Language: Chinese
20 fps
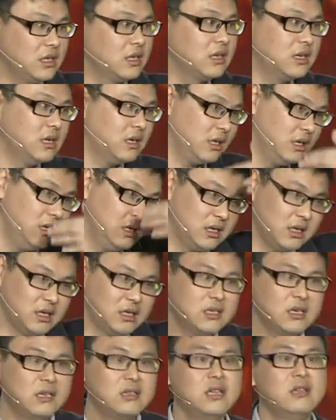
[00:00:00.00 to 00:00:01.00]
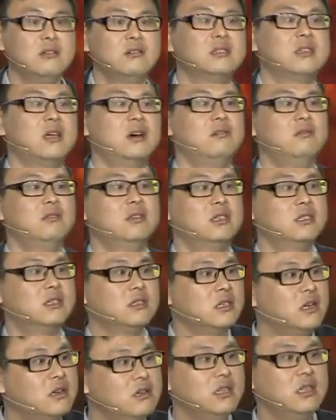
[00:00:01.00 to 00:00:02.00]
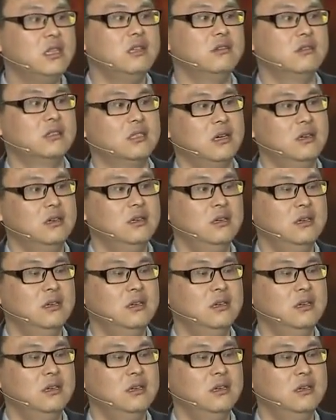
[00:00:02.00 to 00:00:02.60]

一个营销内容上或者是交易内容上。